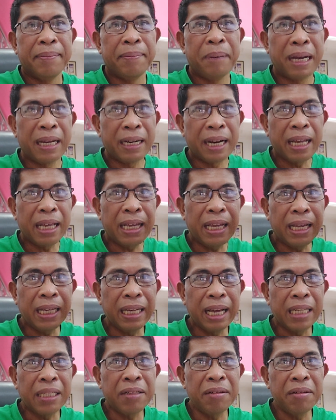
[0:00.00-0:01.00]
para
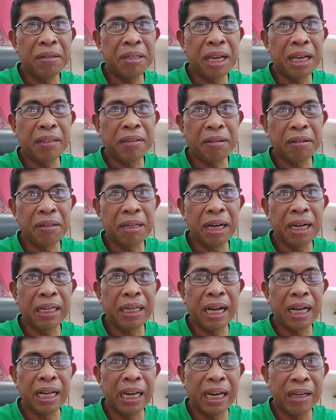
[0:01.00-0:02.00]
iangat yung sektor
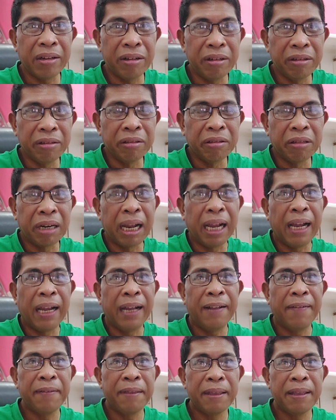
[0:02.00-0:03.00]
ng
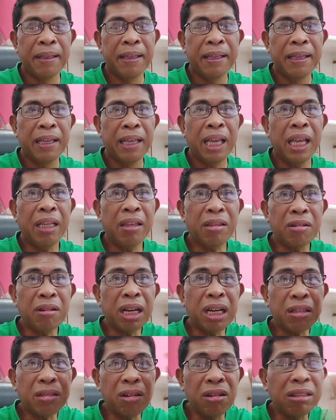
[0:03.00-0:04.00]
agrikultura. Ito
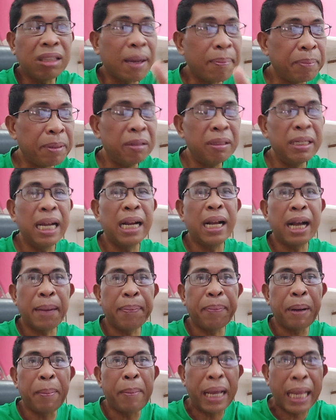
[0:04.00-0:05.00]
resulta po ng
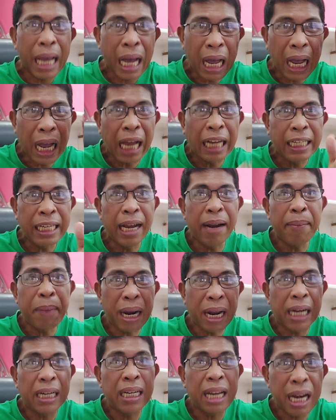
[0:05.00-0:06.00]
kapabayaan ng
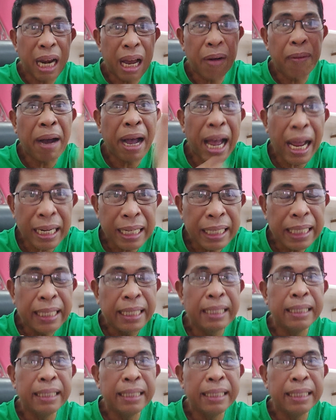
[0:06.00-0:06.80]
mga dilawan